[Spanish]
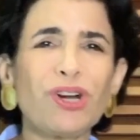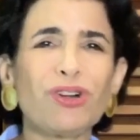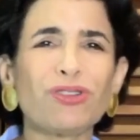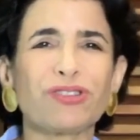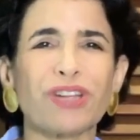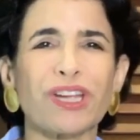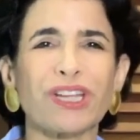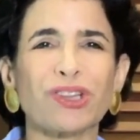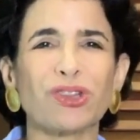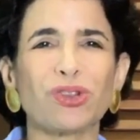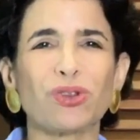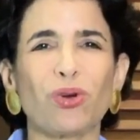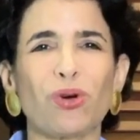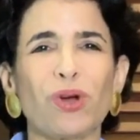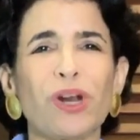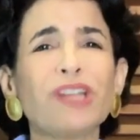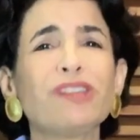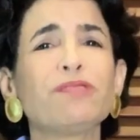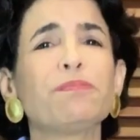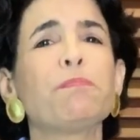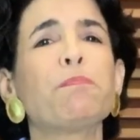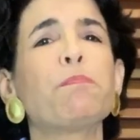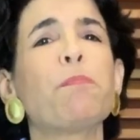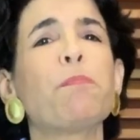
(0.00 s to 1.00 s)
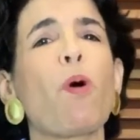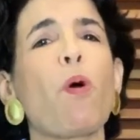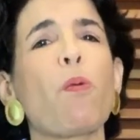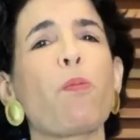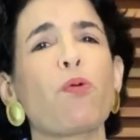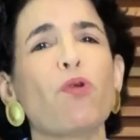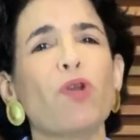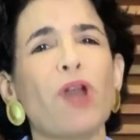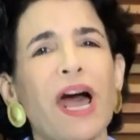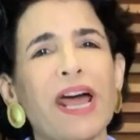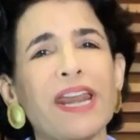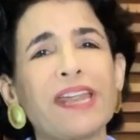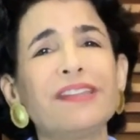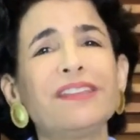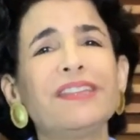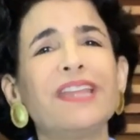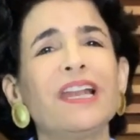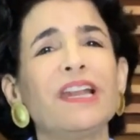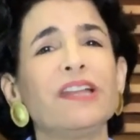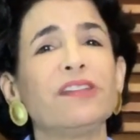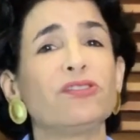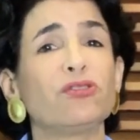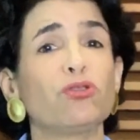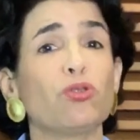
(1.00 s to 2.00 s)
de los sectores populares
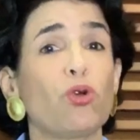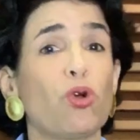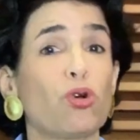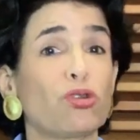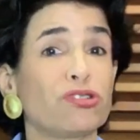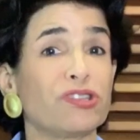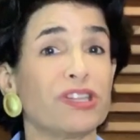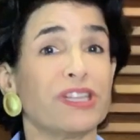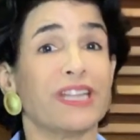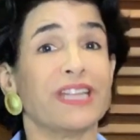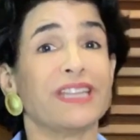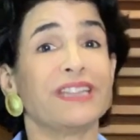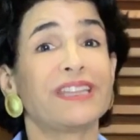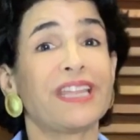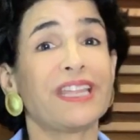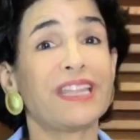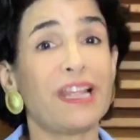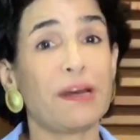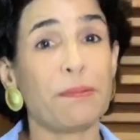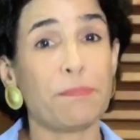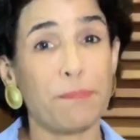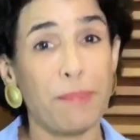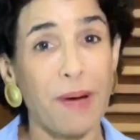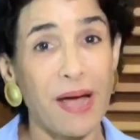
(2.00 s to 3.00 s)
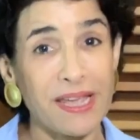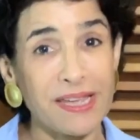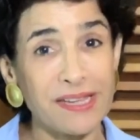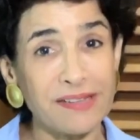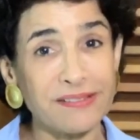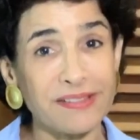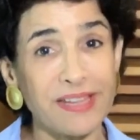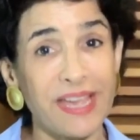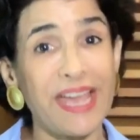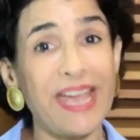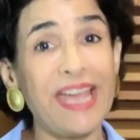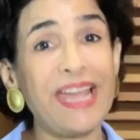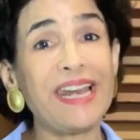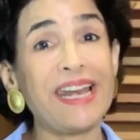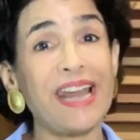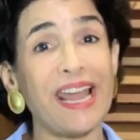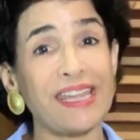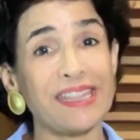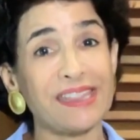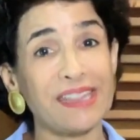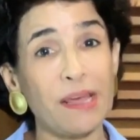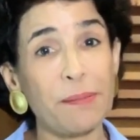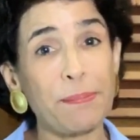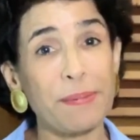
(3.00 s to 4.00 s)
del suroccidente del país en la
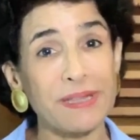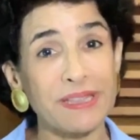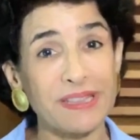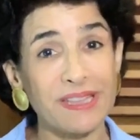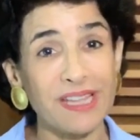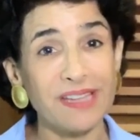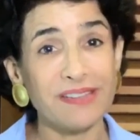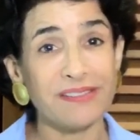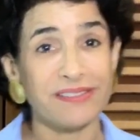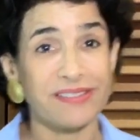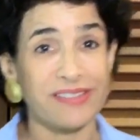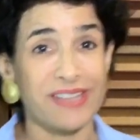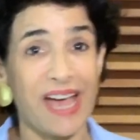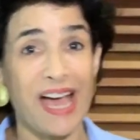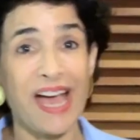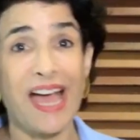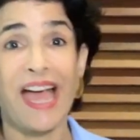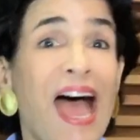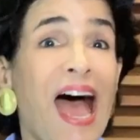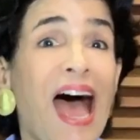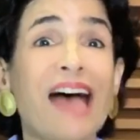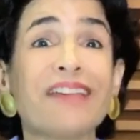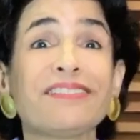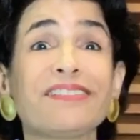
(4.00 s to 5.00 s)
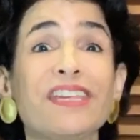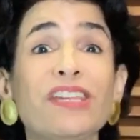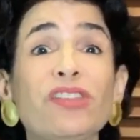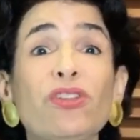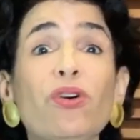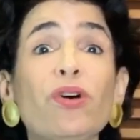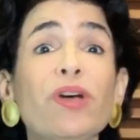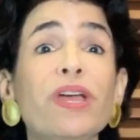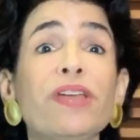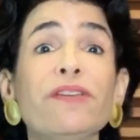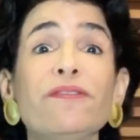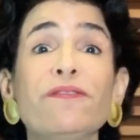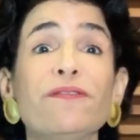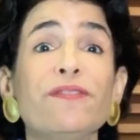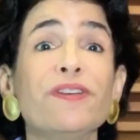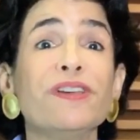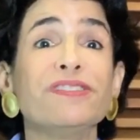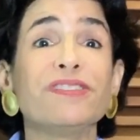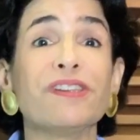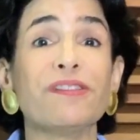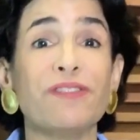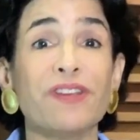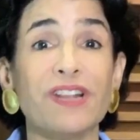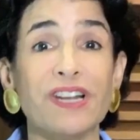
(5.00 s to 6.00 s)
independencia ha sido
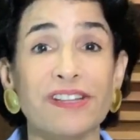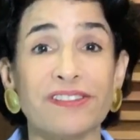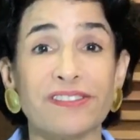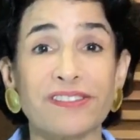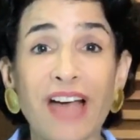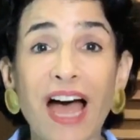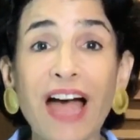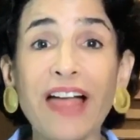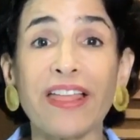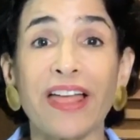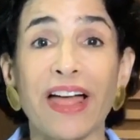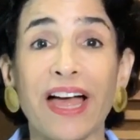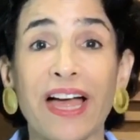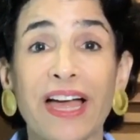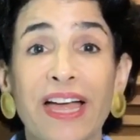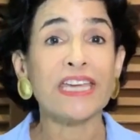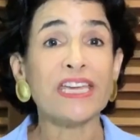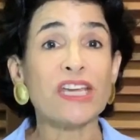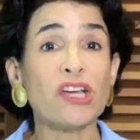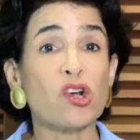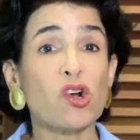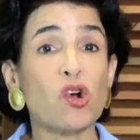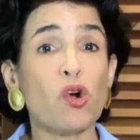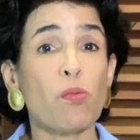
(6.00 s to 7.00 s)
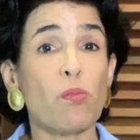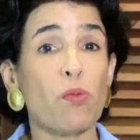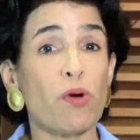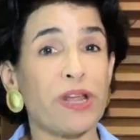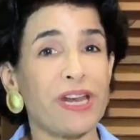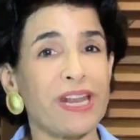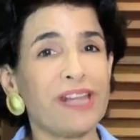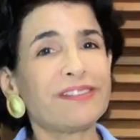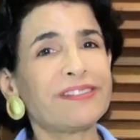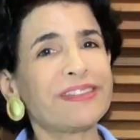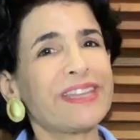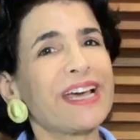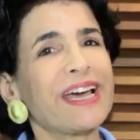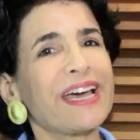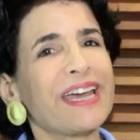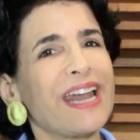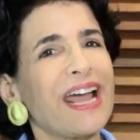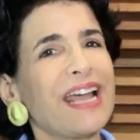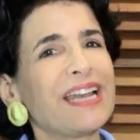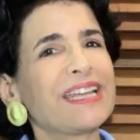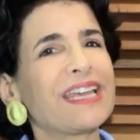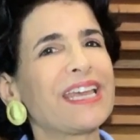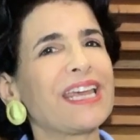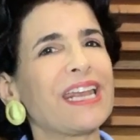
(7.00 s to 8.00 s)
invisibilizada y como en este
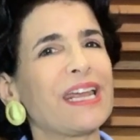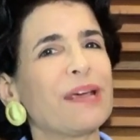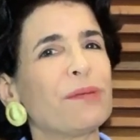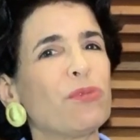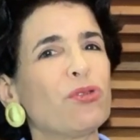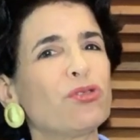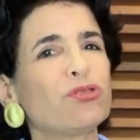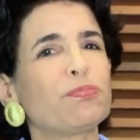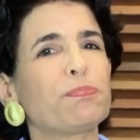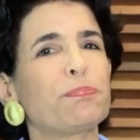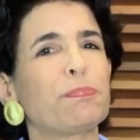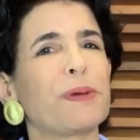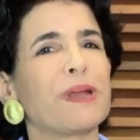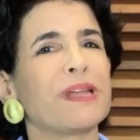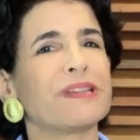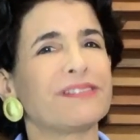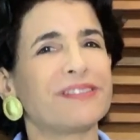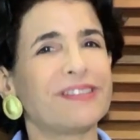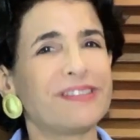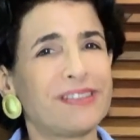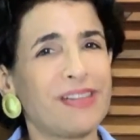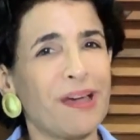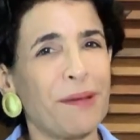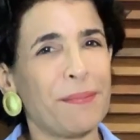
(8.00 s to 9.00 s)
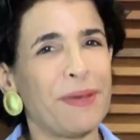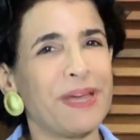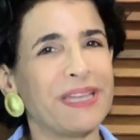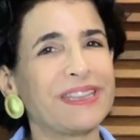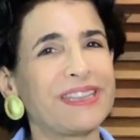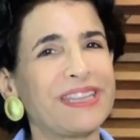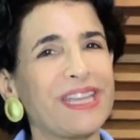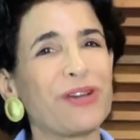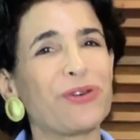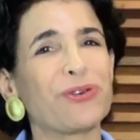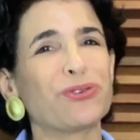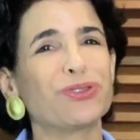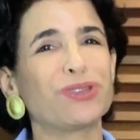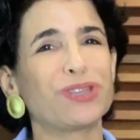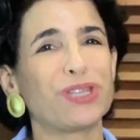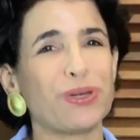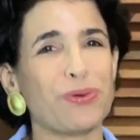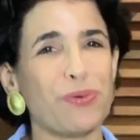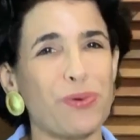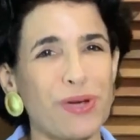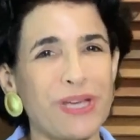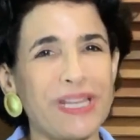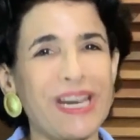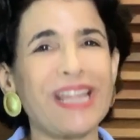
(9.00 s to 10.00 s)
canal queremos precisamente
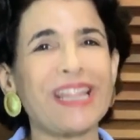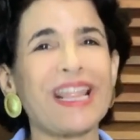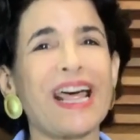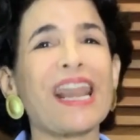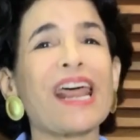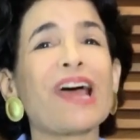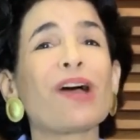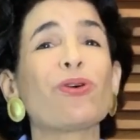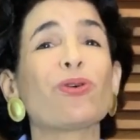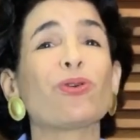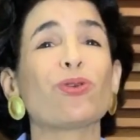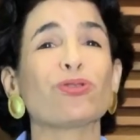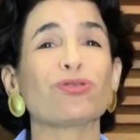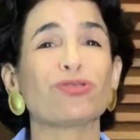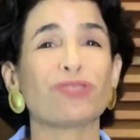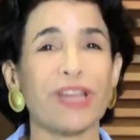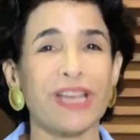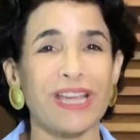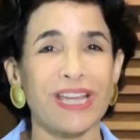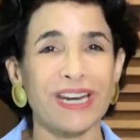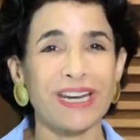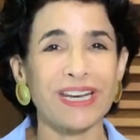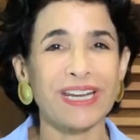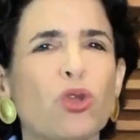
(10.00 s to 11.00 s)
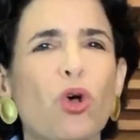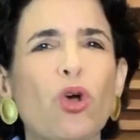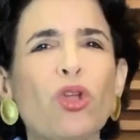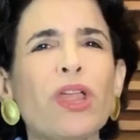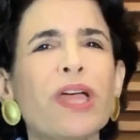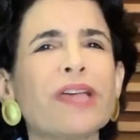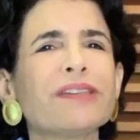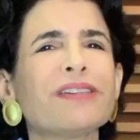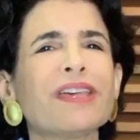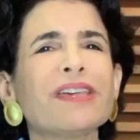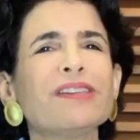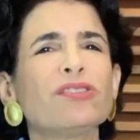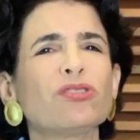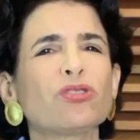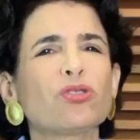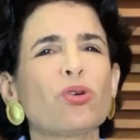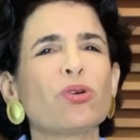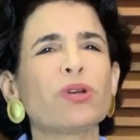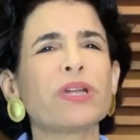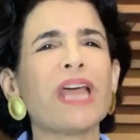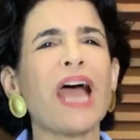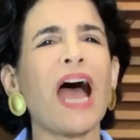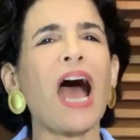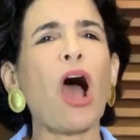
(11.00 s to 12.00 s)
contribuir a dar a conocer toda esa
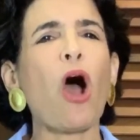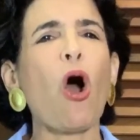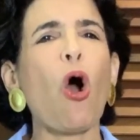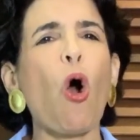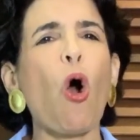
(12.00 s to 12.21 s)
historia